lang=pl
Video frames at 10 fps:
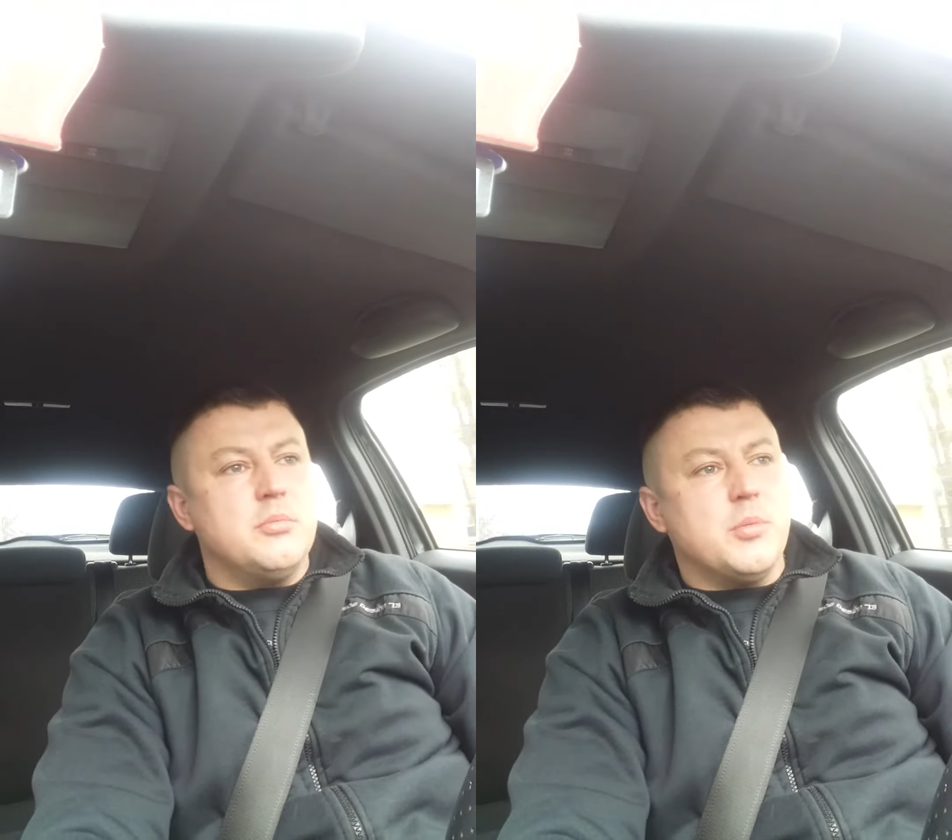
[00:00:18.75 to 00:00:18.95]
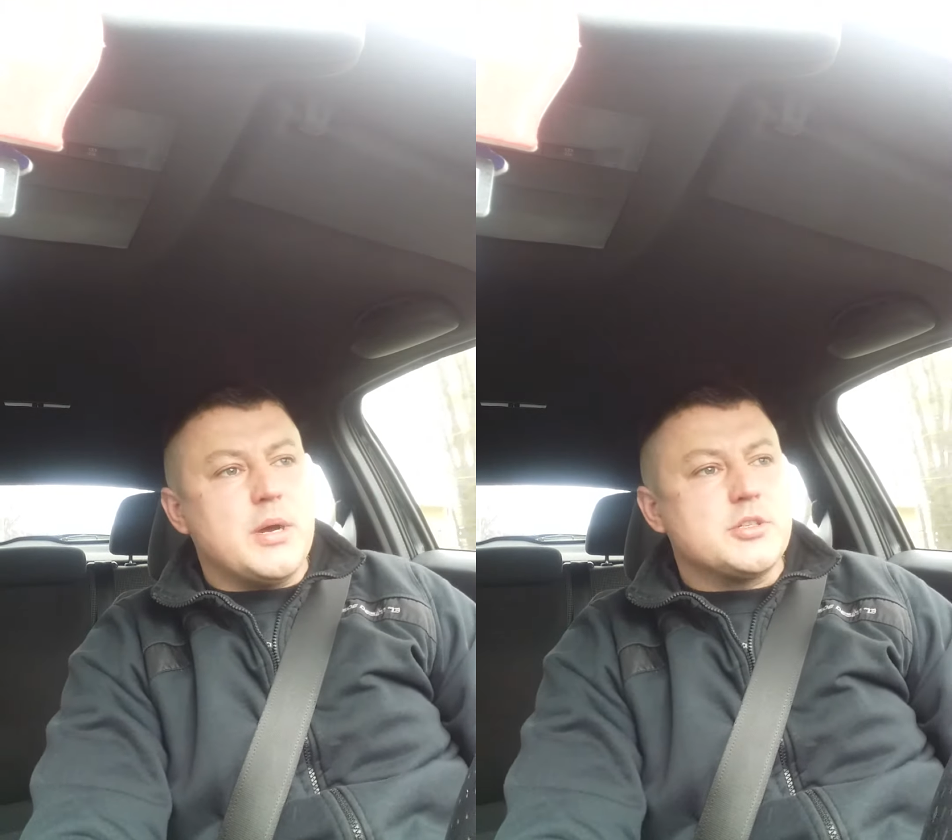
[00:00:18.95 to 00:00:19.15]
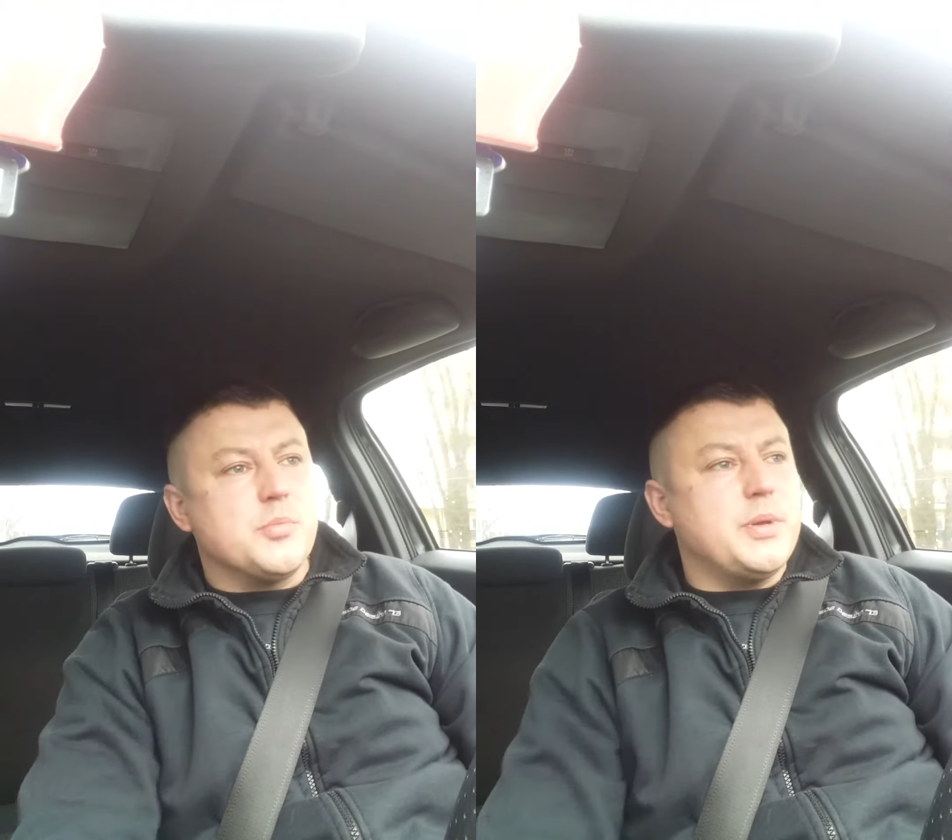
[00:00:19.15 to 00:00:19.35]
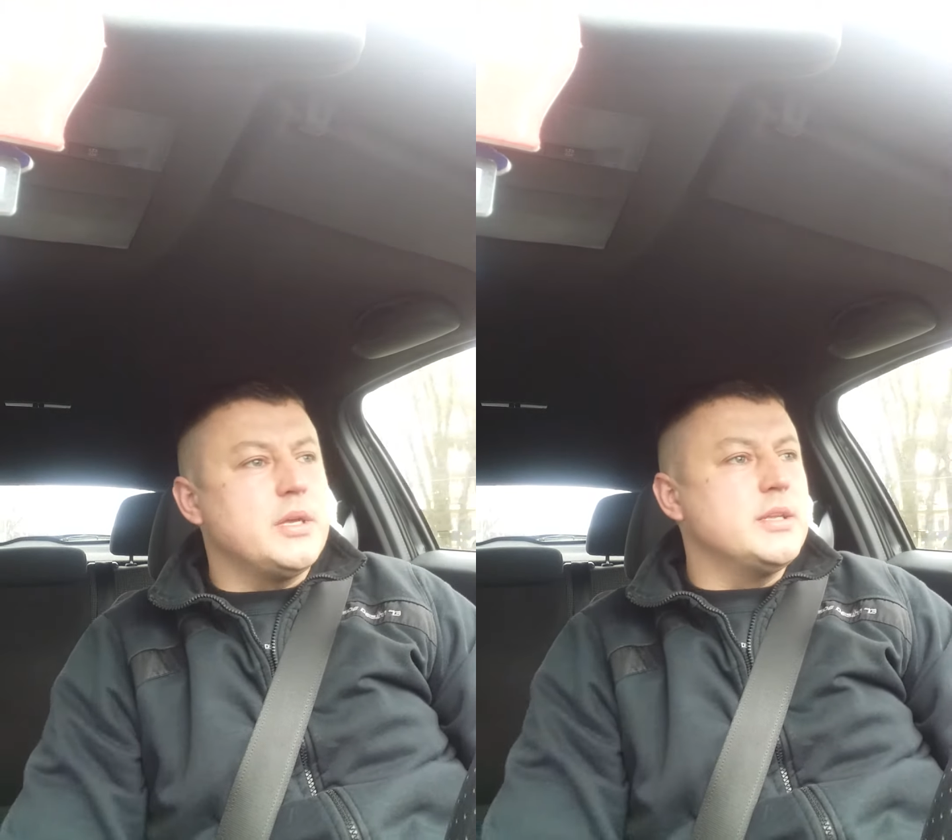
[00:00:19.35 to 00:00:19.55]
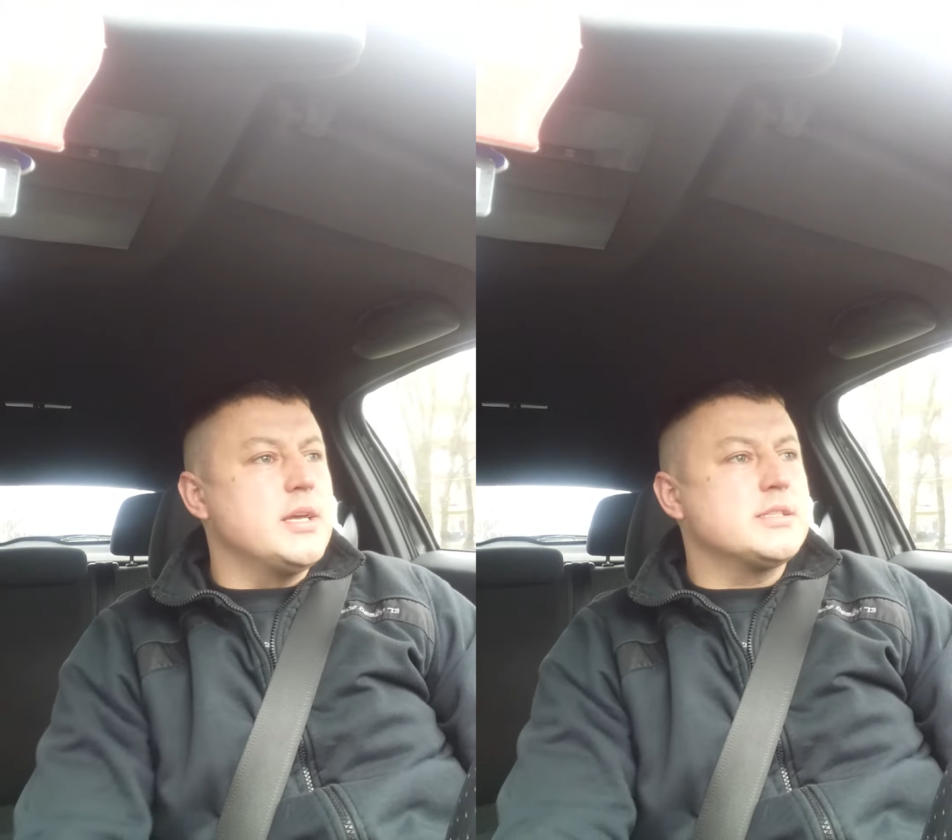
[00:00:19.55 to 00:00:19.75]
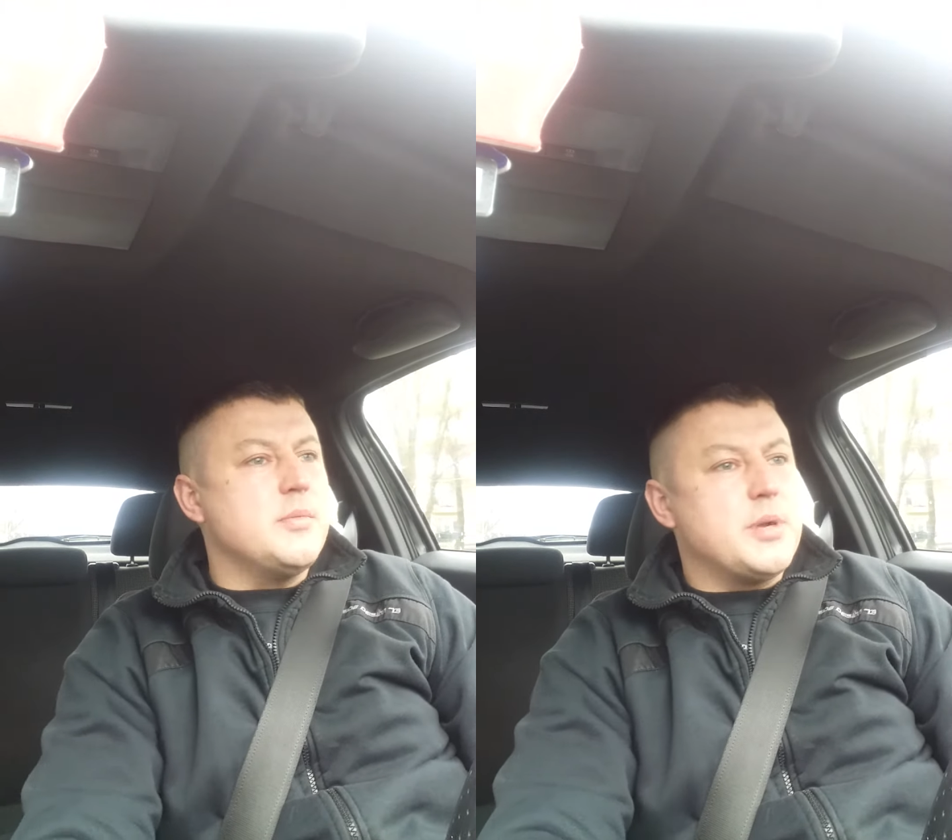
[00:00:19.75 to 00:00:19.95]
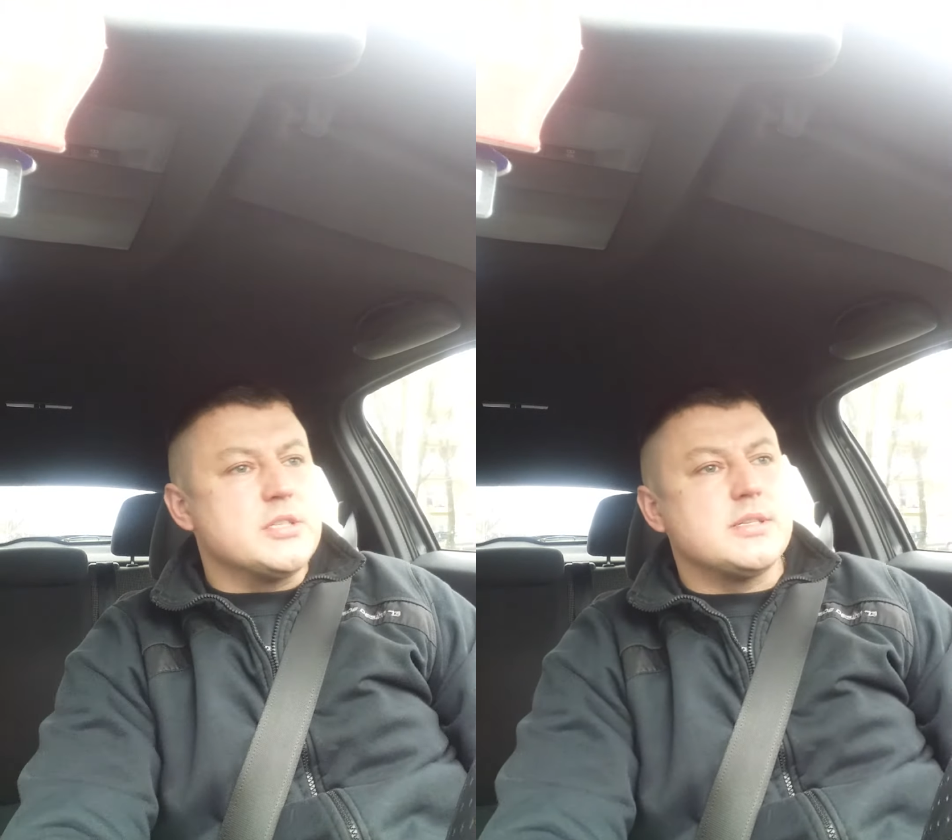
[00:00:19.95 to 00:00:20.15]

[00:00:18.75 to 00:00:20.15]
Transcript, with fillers: Po bardzo piękny egzemplarz